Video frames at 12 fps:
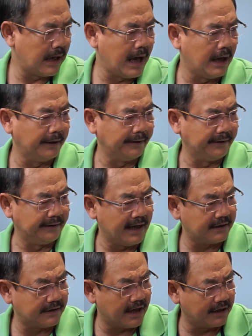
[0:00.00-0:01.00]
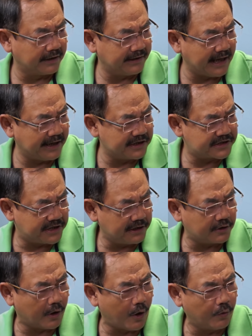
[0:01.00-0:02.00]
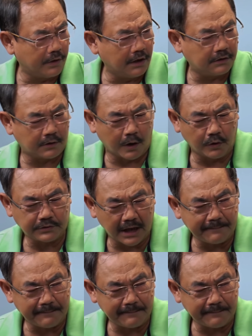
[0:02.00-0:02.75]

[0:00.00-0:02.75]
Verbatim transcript: Trời đất ơi, cái dây nó xiết cổ đứt cổ